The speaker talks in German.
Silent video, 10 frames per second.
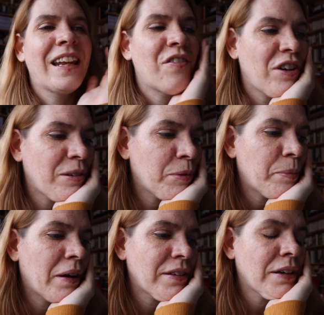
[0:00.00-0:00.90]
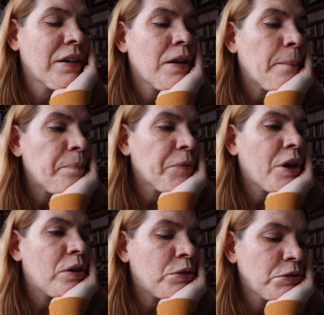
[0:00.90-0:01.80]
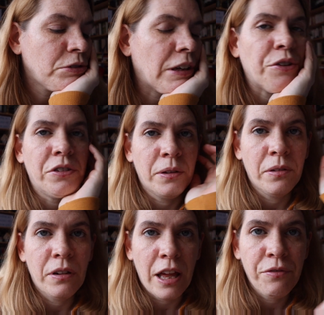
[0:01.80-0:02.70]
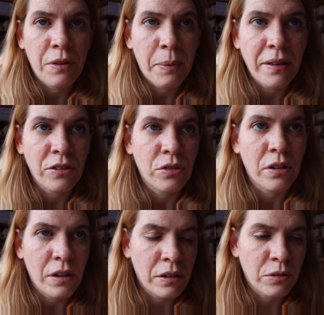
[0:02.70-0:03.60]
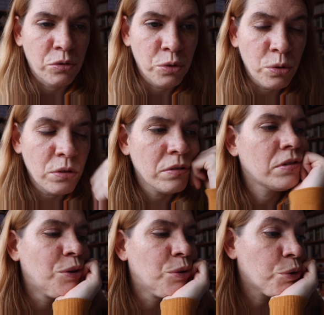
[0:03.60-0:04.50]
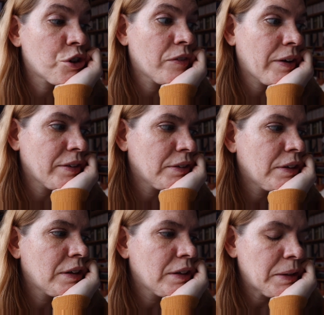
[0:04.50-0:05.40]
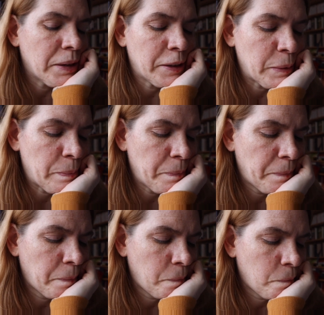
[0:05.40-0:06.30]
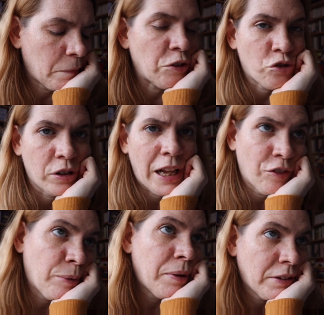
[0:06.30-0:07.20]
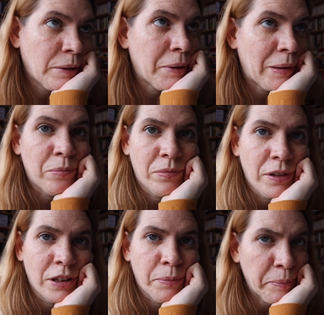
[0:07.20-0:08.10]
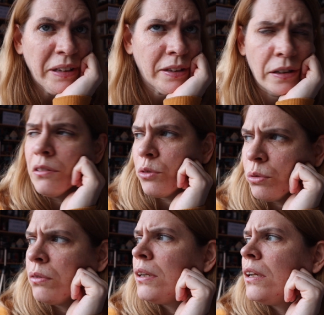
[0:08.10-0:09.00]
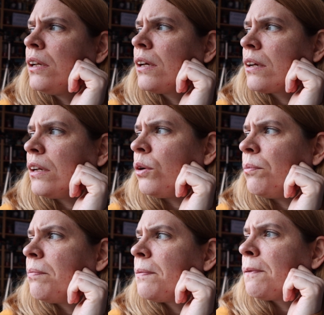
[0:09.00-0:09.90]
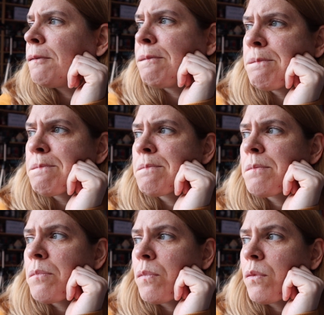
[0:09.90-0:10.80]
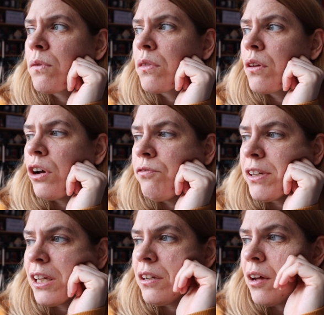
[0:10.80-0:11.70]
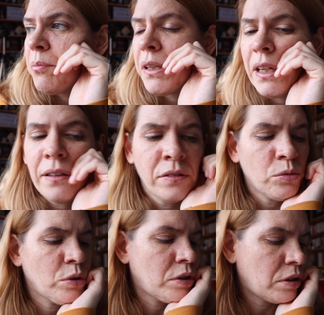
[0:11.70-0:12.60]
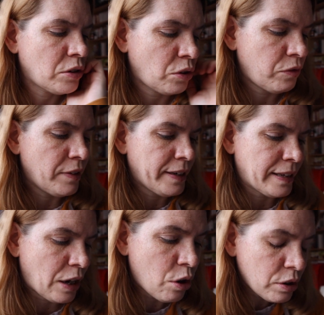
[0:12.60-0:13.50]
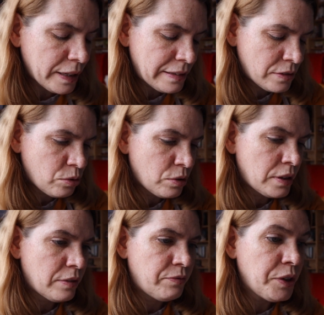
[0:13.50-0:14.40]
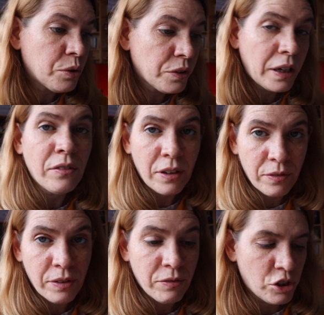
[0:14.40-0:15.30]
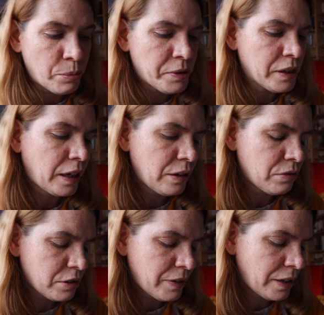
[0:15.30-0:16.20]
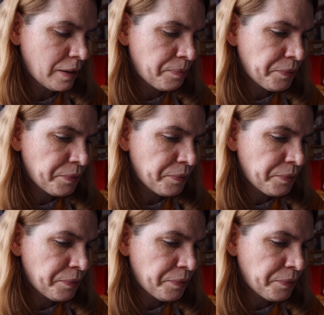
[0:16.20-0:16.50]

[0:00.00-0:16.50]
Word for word: Da werde ich mit bei sein. Und, also nicht live dabei sein, sondern halt mit zugucken, logischerweise. Ähm, also schon live dabei sind, aber eben nicht, dass man mich sieht. So, genau. Mm. Und wir dann damit lesen und ansonsten werde ich gleich auch lesen und Videos drehen, deswegen Schnipsel drehen und so weiter.